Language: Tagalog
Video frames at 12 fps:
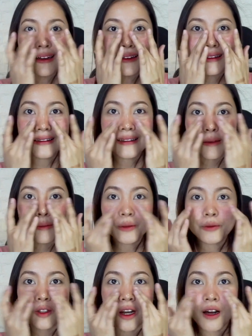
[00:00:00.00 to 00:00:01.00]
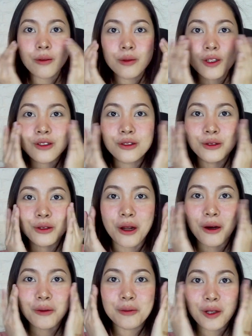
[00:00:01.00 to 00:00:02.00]
Ang grabe, drunk blush kung
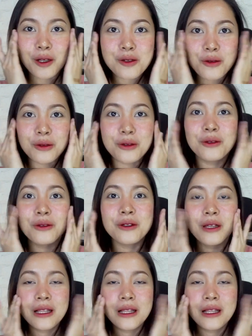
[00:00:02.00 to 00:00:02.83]
drunk blush, oh.